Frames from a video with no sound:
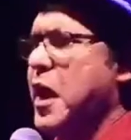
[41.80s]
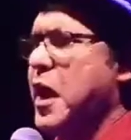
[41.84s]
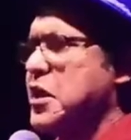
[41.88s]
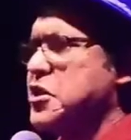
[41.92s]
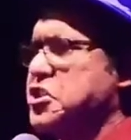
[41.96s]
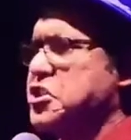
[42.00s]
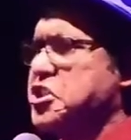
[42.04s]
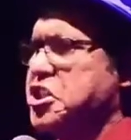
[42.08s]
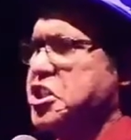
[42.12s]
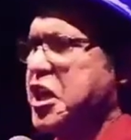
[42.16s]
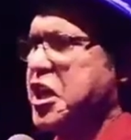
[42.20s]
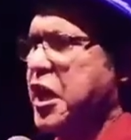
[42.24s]

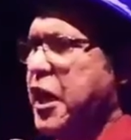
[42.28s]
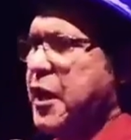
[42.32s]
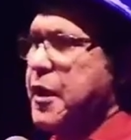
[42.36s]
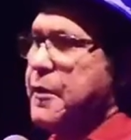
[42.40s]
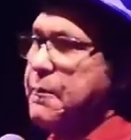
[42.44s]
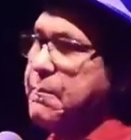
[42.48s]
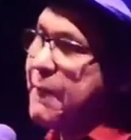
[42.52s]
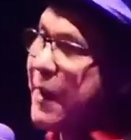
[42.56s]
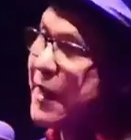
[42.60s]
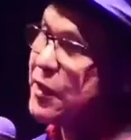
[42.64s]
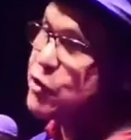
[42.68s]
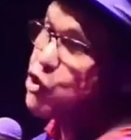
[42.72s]
reagia.
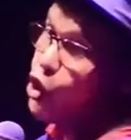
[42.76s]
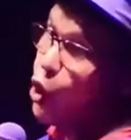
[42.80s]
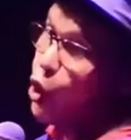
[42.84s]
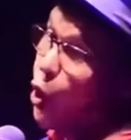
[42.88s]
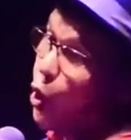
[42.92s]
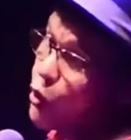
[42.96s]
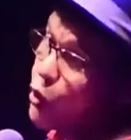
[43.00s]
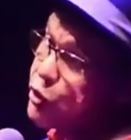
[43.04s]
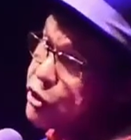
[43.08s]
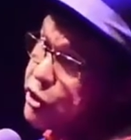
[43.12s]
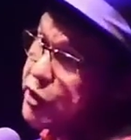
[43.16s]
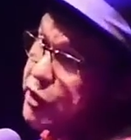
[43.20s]
Mas
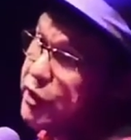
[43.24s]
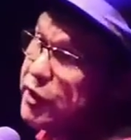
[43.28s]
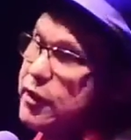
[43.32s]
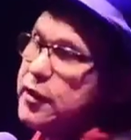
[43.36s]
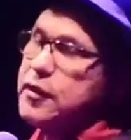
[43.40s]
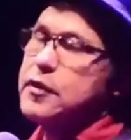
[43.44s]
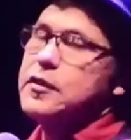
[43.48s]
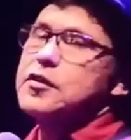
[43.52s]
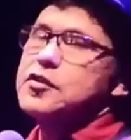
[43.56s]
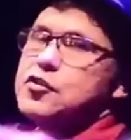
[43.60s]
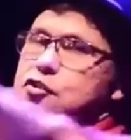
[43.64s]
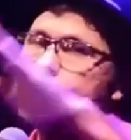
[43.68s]
hoje,
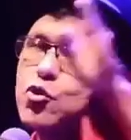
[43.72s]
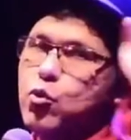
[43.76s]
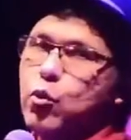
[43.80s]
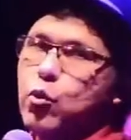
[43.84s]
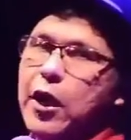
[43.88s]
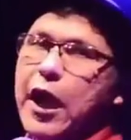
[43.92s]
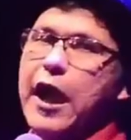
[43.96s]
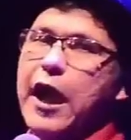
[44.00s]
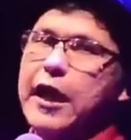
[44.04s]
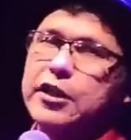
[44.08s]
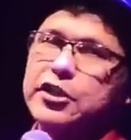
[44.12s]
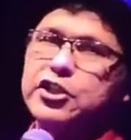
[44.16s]
se o
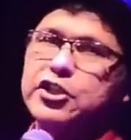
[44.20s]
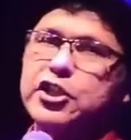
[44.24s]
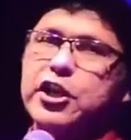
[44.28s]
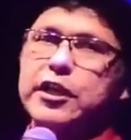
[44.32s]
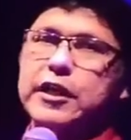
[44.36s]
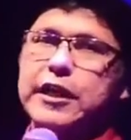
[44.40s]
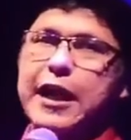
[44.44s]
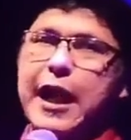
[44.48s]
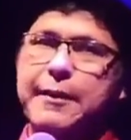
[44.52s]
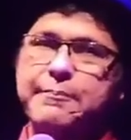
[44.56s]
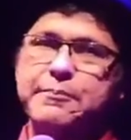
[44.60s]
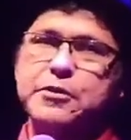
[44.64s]
cara
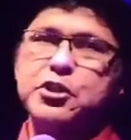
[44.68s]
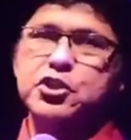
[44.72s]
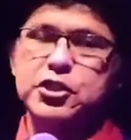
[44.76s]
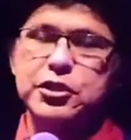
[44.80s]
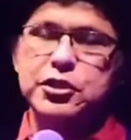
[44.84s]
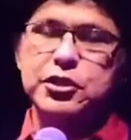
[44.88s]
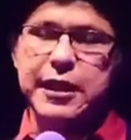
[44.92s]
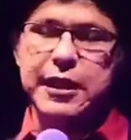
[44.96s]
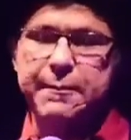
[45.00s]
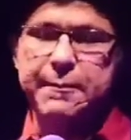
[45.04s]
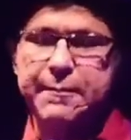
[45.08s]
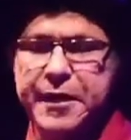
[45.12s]
chegar
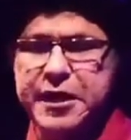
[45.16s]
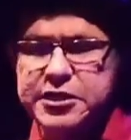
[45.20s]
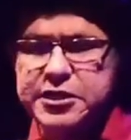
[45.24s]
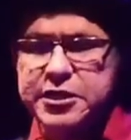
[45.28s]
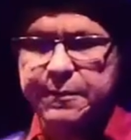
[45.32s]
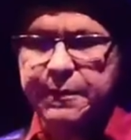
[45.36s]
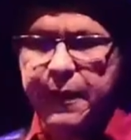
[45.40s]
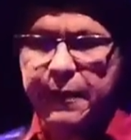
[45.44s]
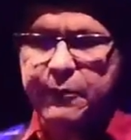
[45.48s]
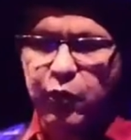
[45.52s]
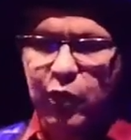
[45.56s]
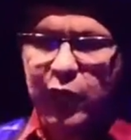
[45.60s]
metido a besta
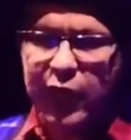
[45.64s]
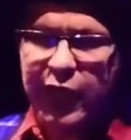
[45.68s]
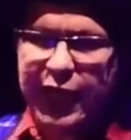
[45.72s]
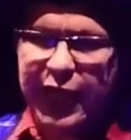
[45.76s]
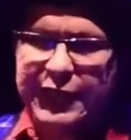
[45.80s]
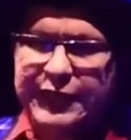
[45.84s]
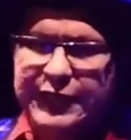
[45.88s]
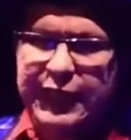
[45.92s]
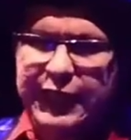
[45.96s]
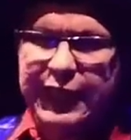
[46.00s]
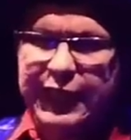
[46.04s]
para a mulherada,